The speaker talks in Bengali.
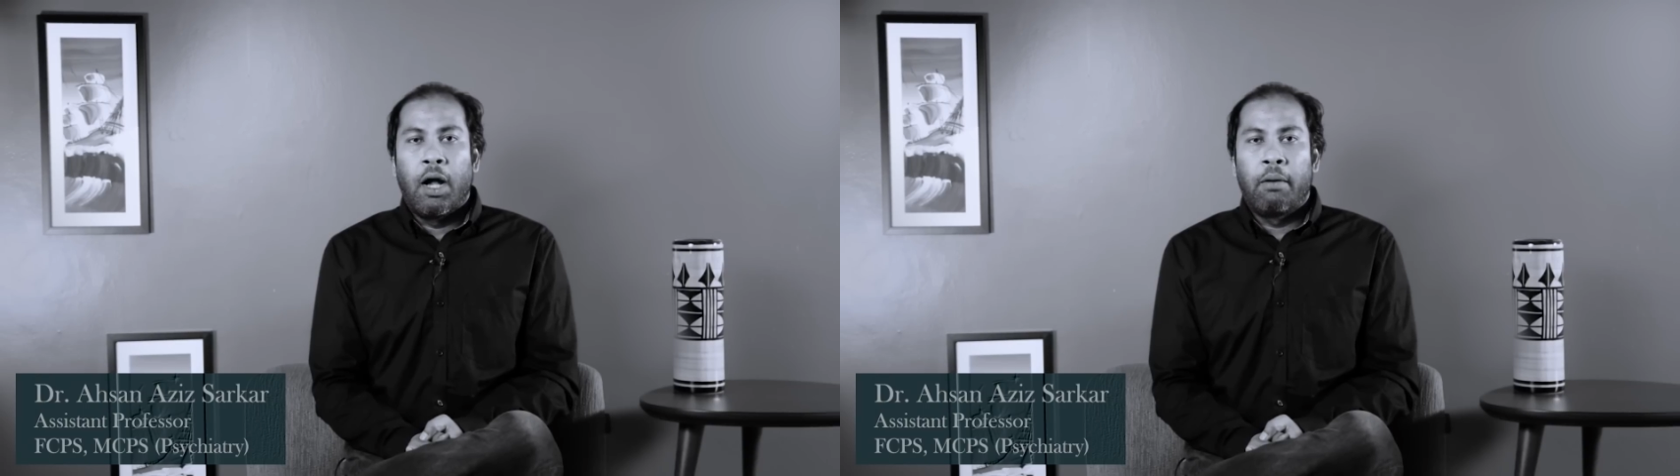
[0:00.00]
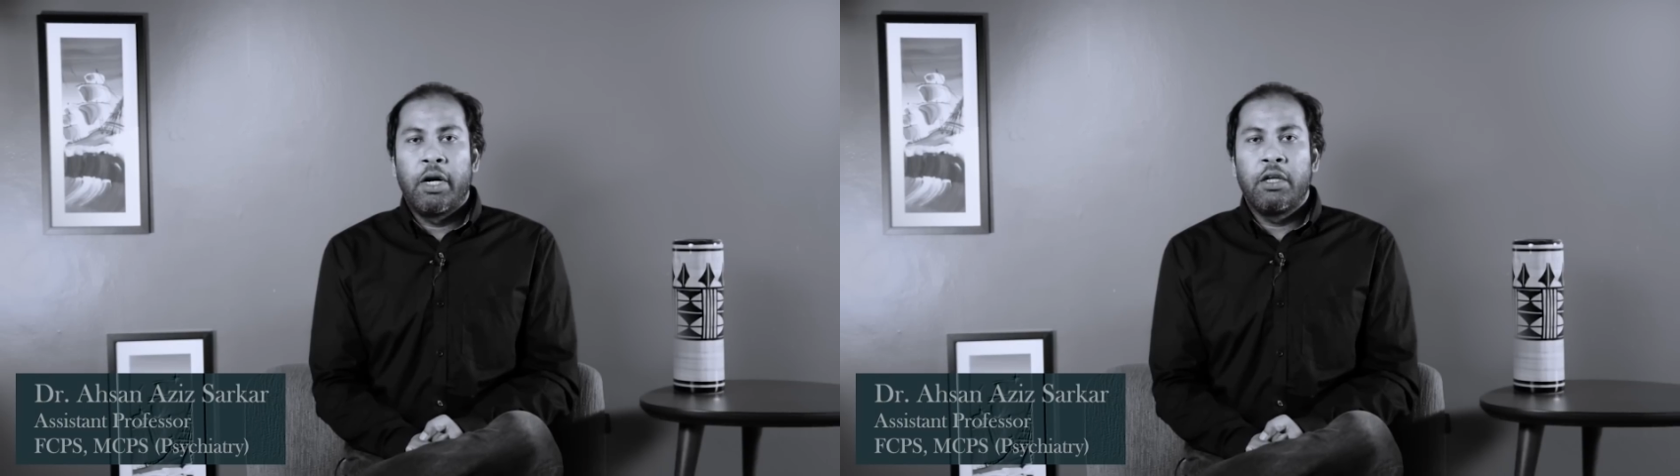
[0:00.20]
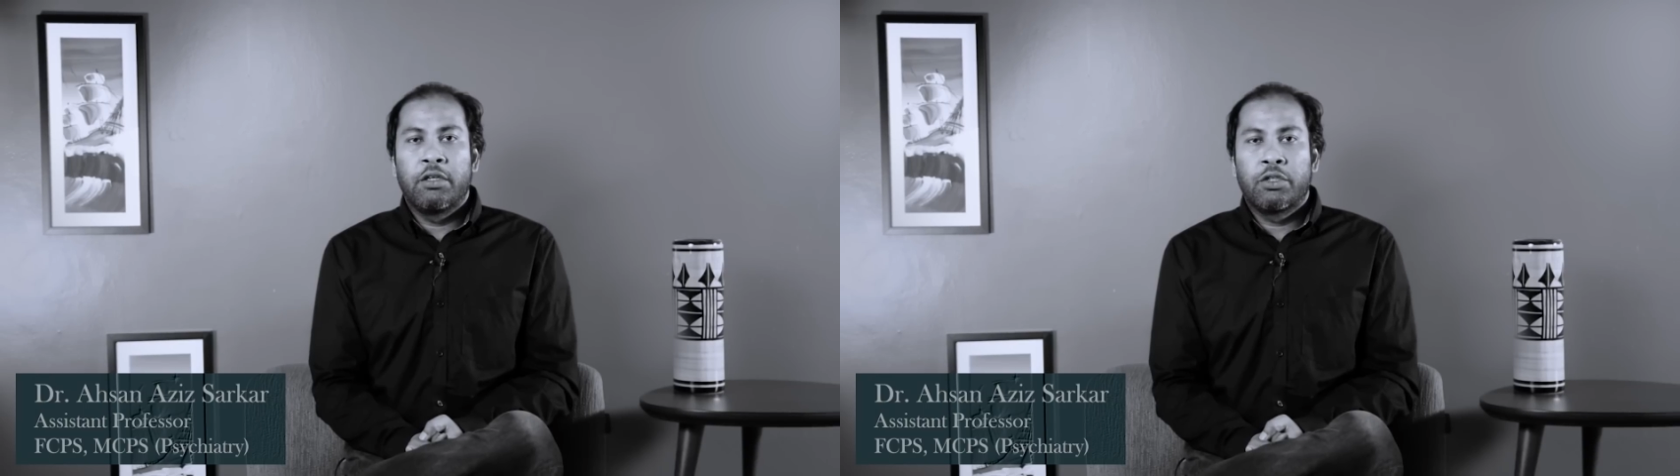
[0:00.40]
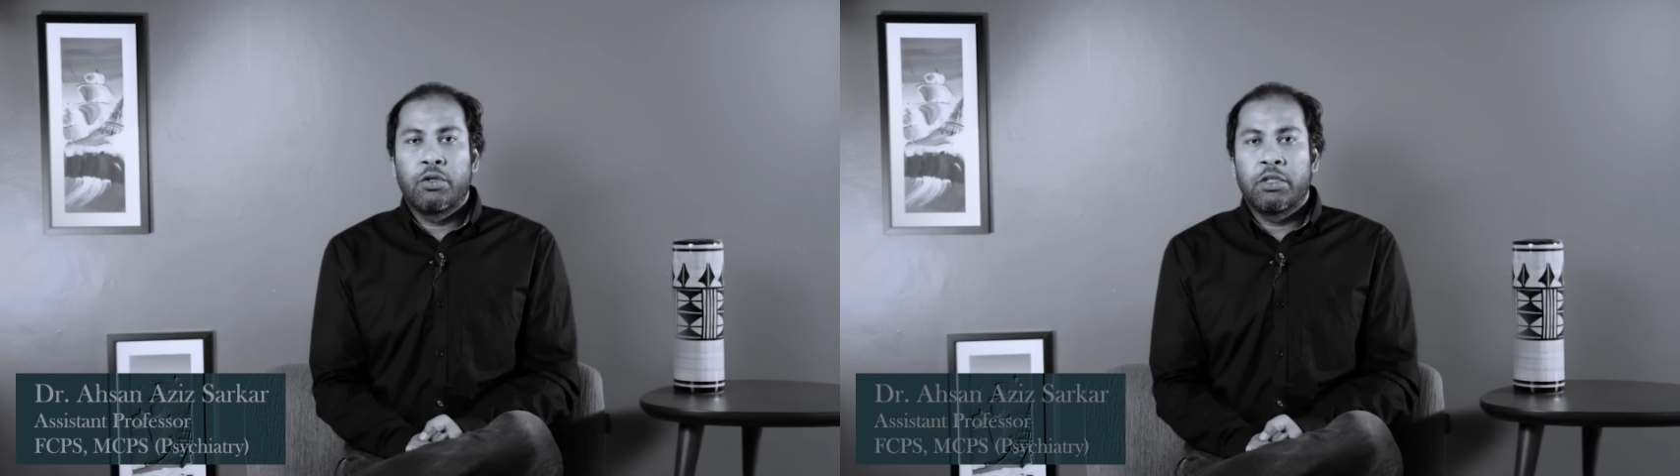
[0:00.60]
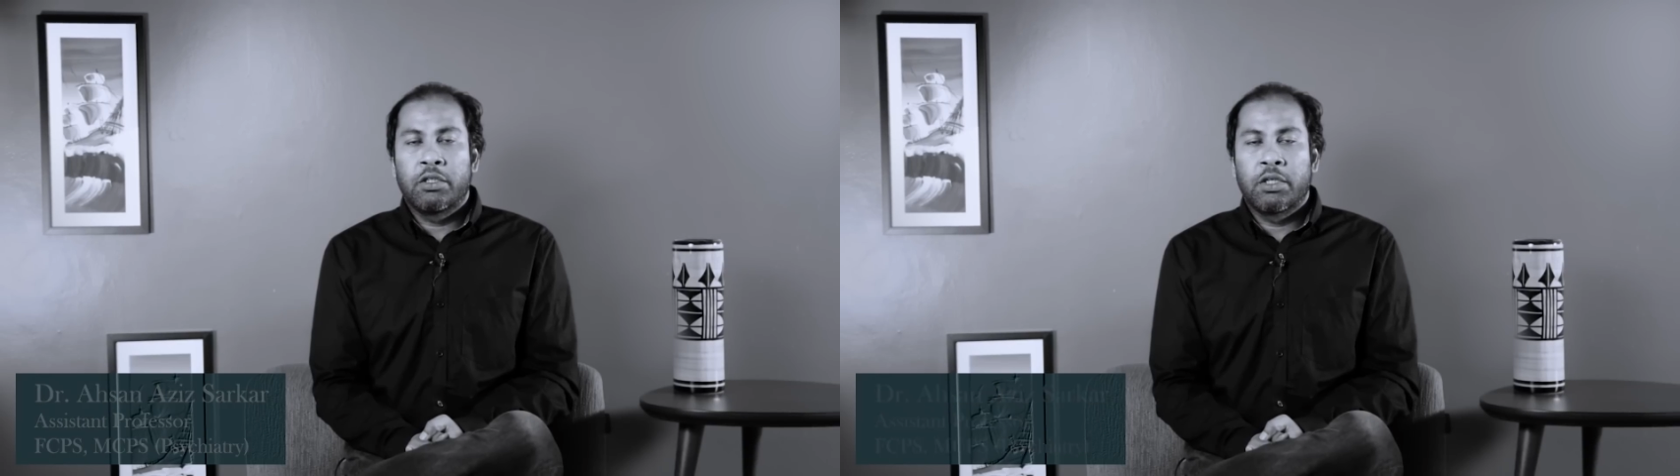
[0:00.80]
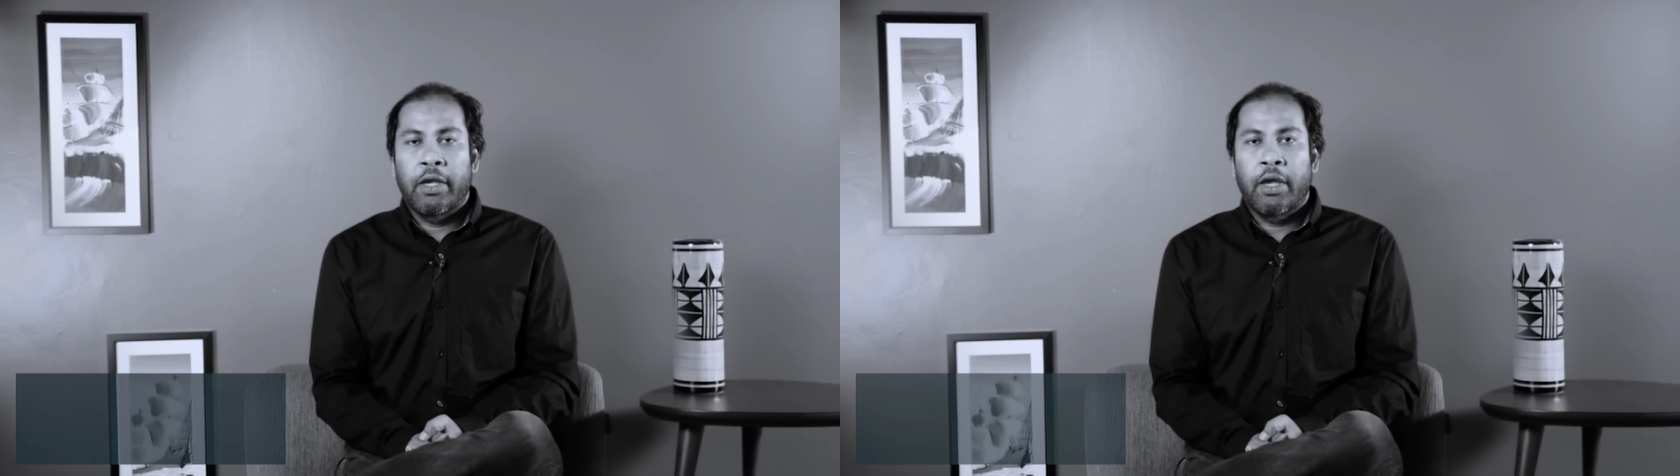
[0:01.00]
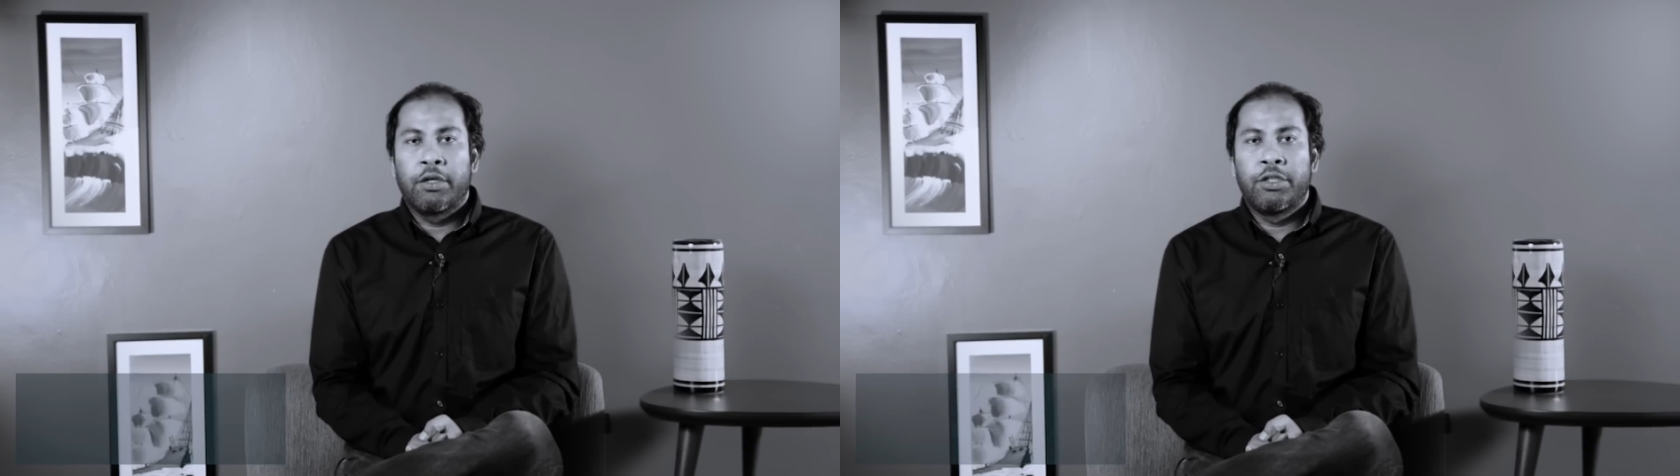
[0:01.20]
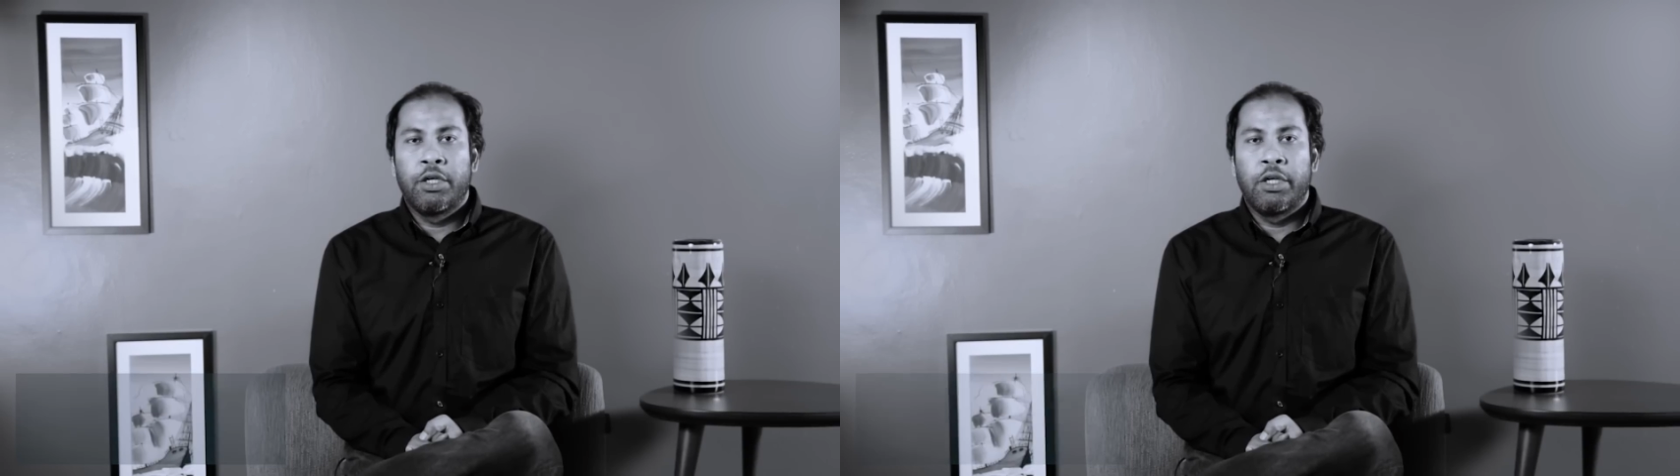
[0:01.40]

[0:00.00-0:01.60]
আমার ইন্টারেস্ট হচ্ছে সাইকিয়াট্রি